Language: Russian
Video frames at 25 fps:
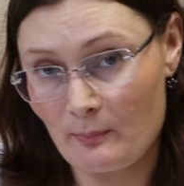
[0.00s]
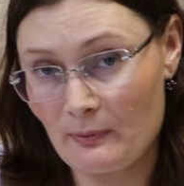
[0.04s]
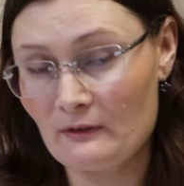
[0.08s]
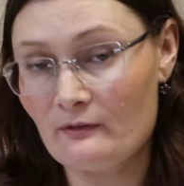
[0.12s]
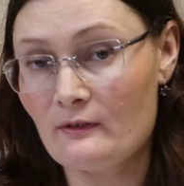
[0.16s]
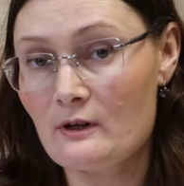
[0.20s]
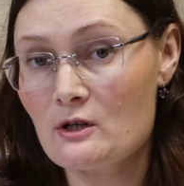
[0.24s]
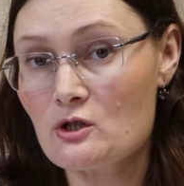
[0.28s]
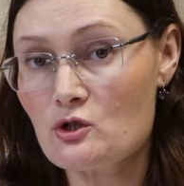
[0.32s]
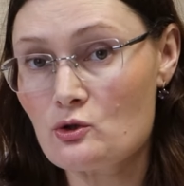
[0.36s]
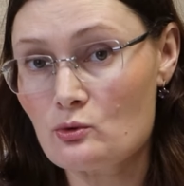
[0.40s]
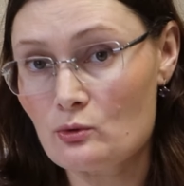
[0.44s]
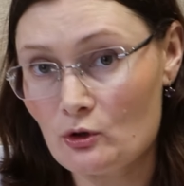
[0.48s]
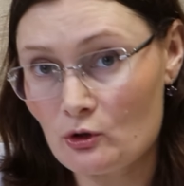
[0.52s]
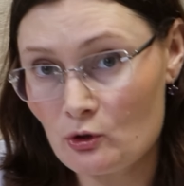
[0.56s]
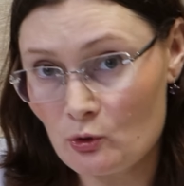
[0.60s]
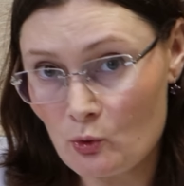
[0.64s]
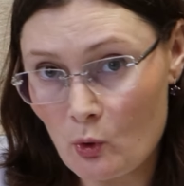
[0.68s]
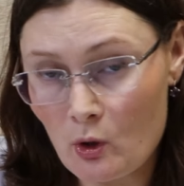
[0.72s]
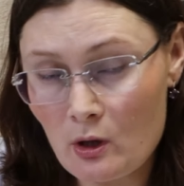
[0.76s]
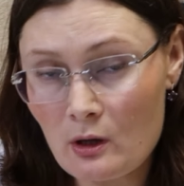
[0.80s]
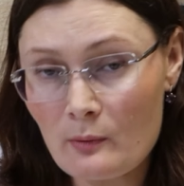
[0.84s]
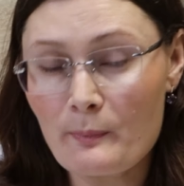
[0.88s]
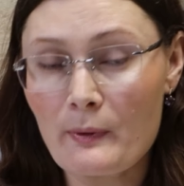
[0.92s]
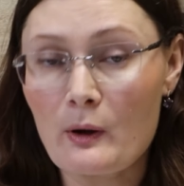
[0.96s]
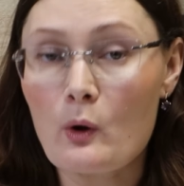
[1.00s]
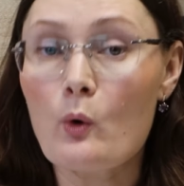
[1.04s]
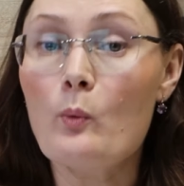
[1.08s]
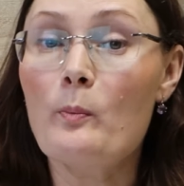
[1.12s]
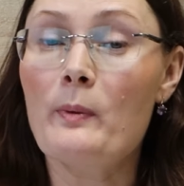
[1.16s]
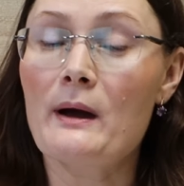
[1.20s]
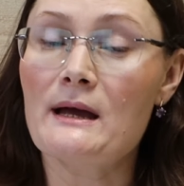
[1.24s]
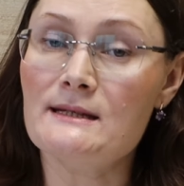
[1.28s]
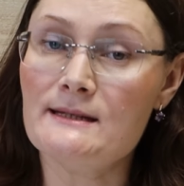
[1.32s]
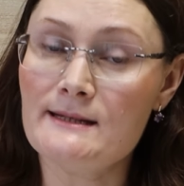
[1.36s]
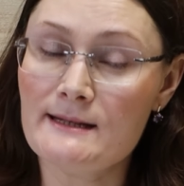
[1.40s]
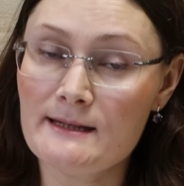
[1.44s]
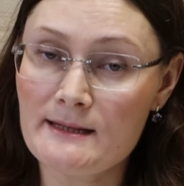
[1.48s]
подвожу итог.
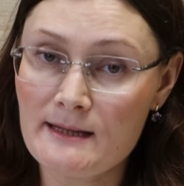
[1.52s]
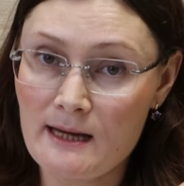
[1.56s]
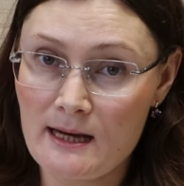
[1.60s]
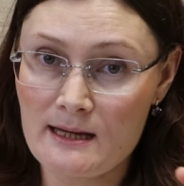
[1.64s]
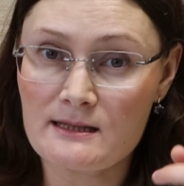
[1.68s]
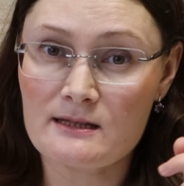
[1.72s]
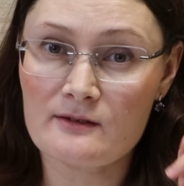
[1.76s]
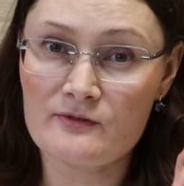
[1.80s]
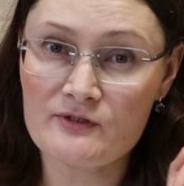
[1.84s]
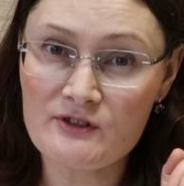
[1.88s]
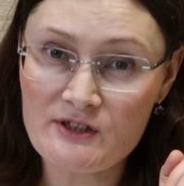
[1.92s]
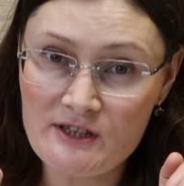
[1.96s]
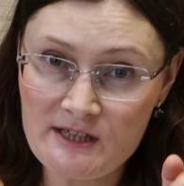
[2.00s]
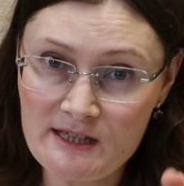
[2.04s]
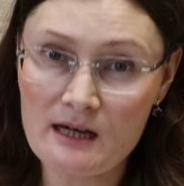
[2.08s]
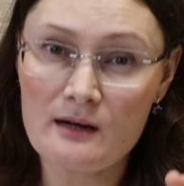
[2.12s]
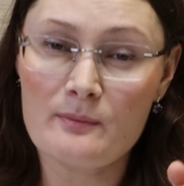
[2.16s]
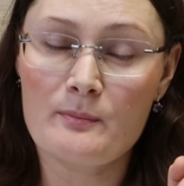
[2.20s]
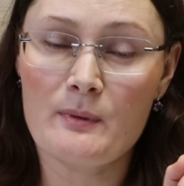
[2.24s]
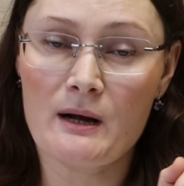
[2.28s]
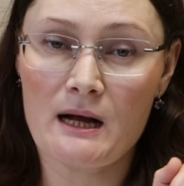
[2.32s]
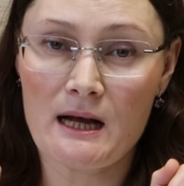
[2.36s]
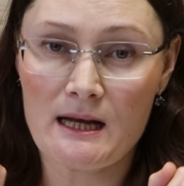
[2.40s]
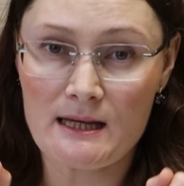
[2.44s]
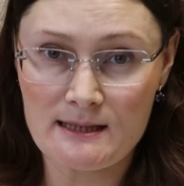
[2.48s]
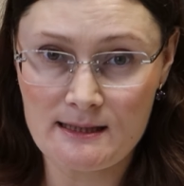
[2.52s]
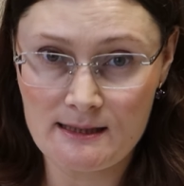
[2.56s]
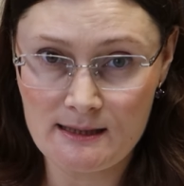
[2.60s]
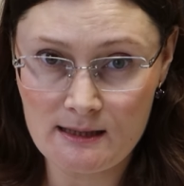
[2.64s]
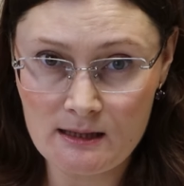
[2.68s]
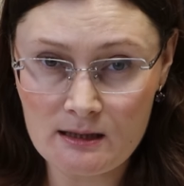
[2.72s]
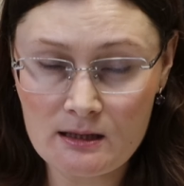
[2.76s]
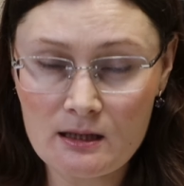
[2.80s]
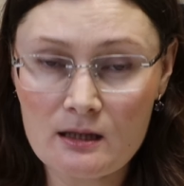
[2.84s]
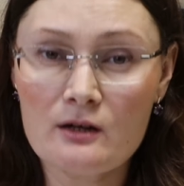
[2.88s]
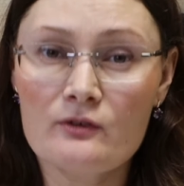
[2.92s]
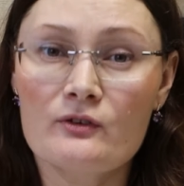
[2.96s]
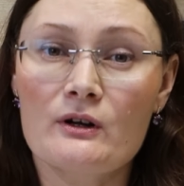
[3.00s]
Покупайте яйца в тех
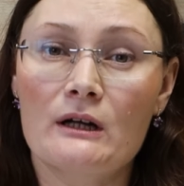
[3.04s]
магазинах,